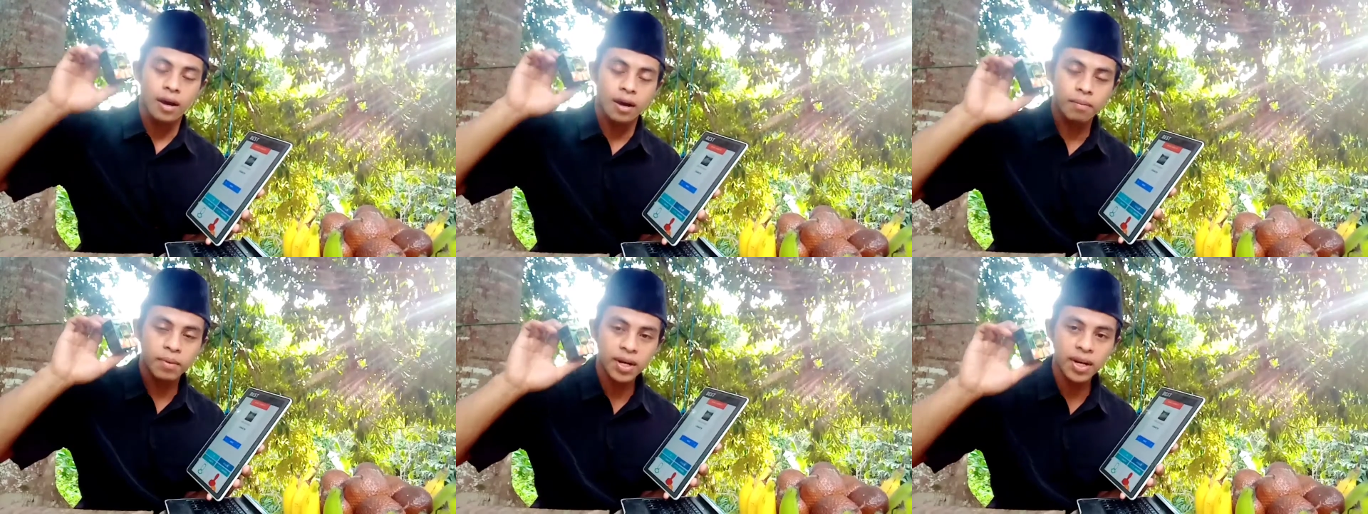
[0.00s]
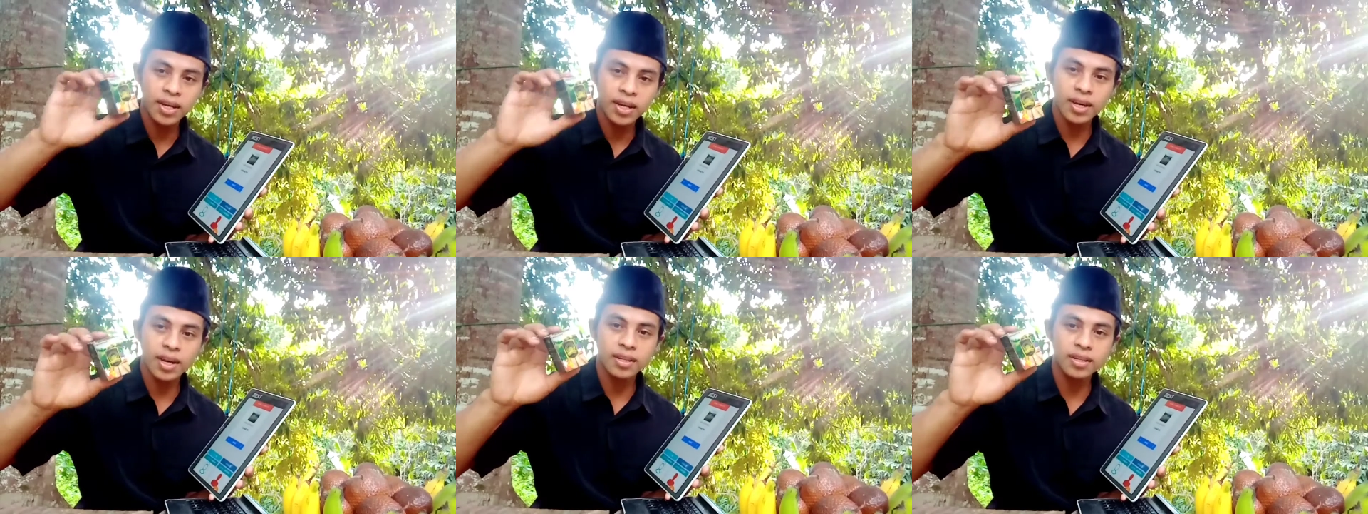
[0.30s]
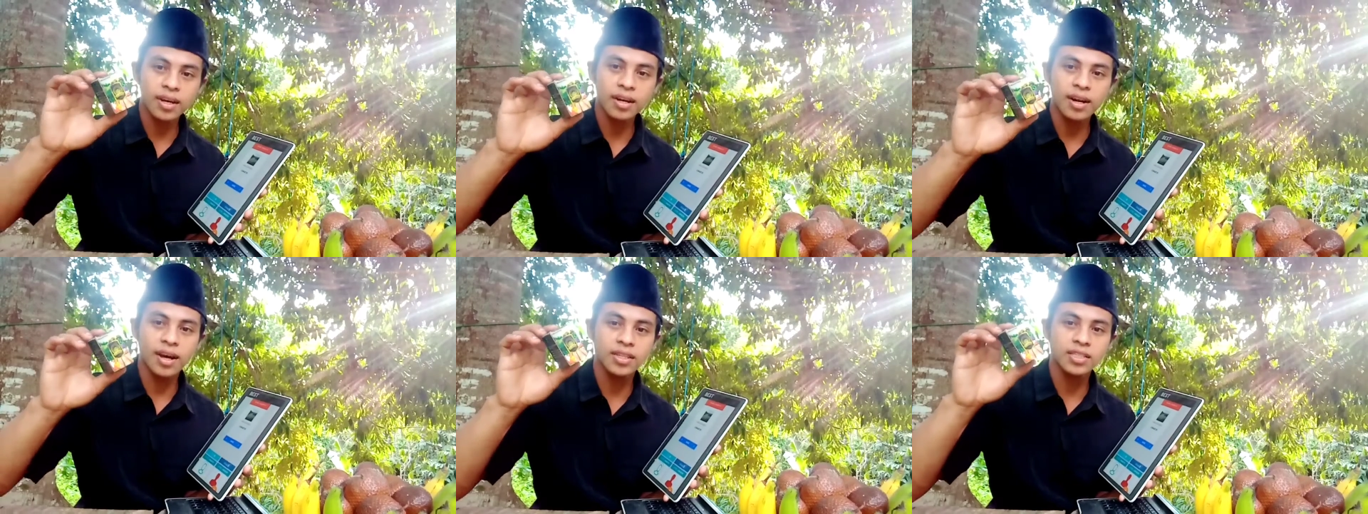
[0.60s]
uh,
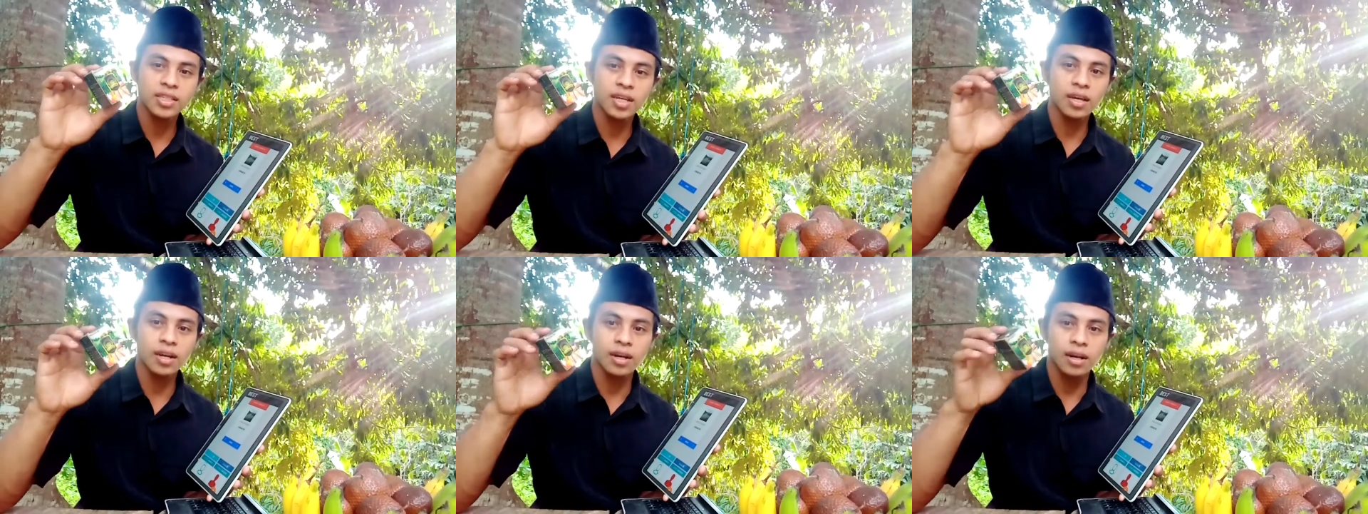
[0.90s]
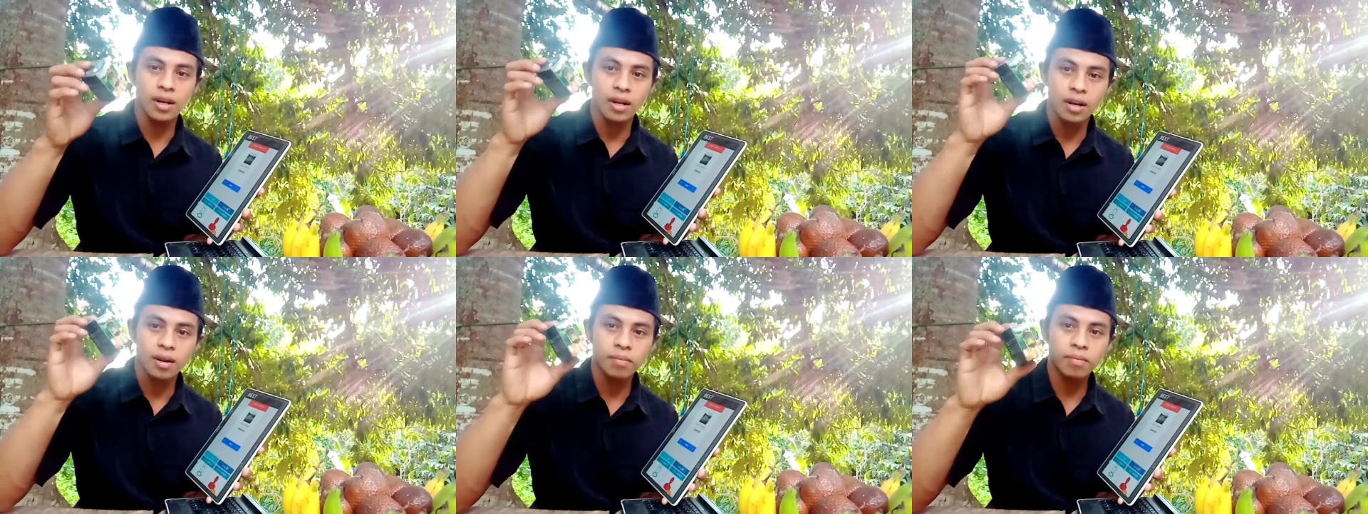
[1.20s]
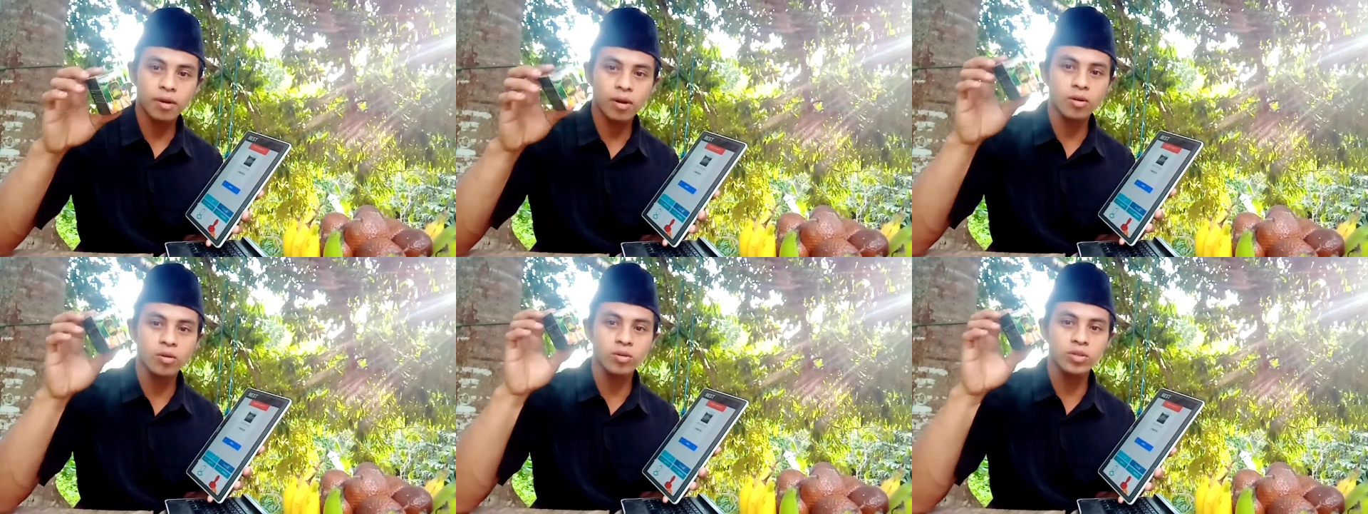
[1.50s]
meningkatkan hasil
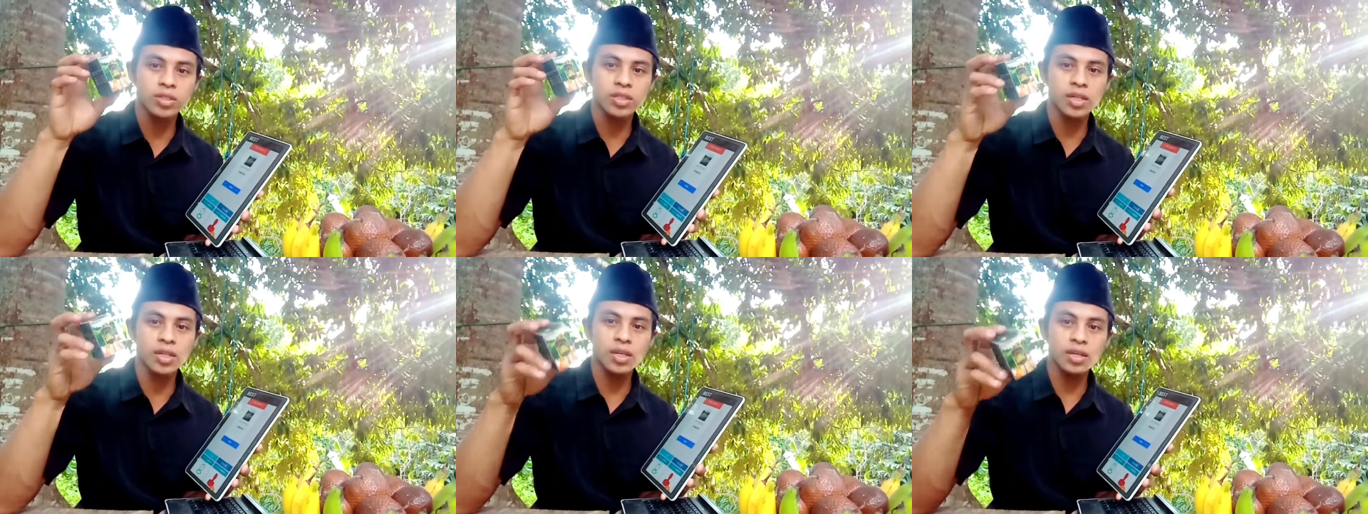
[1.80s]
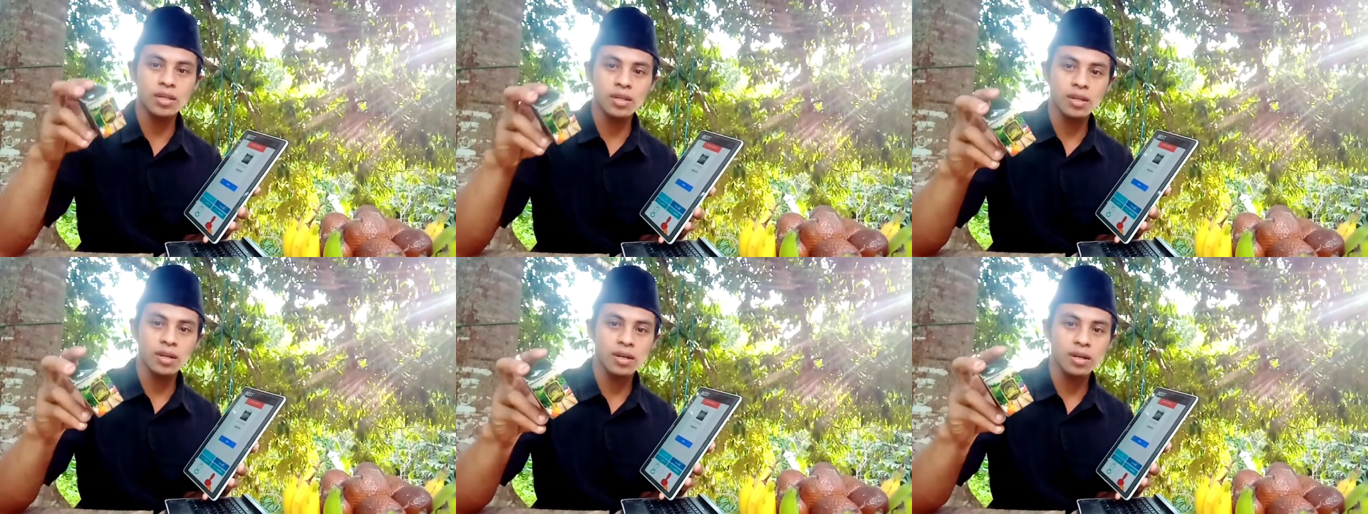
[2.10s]
produksi